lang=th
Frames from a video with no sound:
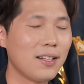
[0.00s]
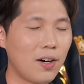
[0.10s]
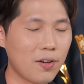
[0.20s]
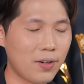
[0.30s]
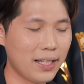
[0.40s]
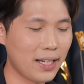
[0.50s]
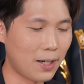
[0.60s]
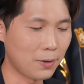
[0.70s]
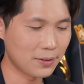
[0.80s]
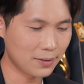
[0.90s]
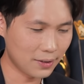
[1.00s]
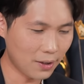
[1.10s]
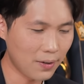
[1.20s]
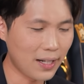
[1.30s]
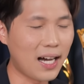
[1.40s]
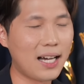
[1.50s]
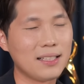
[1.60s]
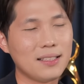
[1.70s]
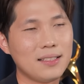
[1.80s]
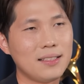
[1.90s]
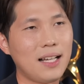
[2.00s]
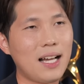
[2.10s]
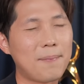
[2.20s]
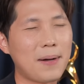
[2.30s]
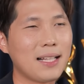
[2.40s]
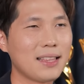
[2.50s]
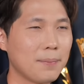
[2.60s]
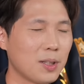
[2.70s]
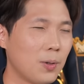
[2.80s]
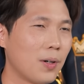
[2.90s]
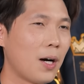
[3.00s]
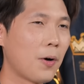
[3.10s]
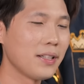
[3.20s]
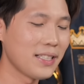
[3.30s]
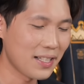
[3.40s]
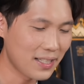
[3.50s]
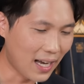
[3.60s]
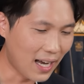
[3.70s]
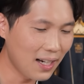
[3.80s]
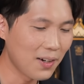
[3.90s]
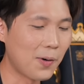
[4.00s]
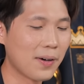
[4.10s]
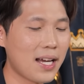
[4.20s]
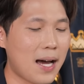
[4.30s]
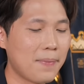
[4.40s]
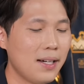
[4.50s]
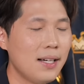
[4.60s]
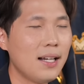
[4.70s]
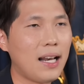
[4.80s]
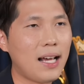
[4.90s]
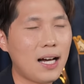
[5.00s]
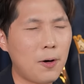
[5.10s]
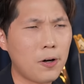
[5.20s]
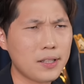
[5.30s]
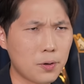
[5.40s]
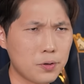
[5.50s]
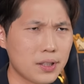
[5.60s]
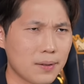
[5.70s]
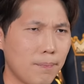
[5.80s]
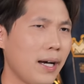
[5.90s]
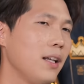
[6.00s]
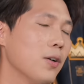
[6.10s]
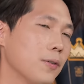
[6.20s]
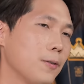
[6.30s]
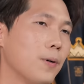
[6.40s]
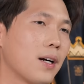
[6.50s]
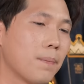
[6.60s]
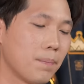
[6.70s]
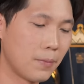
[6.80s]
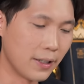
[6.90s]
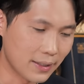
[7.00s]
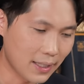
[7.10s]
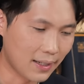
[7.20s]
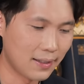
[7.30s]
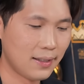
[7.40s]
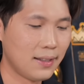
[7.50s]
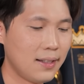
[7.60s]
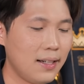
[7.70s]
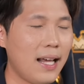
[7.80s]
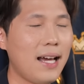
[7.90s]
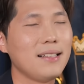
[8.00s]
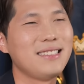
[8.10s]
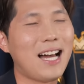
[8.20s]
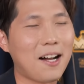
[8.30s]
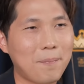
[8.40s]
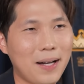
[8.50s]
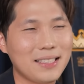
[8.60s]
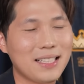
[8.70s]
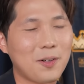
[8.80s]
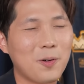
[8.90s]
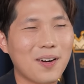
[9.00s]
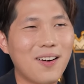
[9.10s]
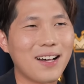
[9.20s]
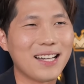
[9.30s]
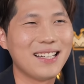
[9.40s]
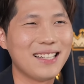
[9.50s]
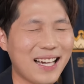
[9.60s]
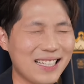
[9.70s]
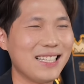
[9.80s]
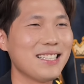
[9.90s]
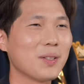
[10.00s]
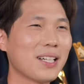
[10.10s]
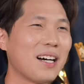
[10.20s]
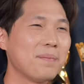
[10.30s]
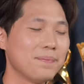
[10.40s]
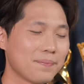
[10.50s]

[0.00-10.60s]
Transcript: น้อยกว่าที่เขาต้องการนะครับการเติบโตของเขาก็จะช้าลงนะครับและเขาก็จะรู้สึกไม่ลงตัวกับบริษัทและจากไปจากองค์กรในที่สุดครับ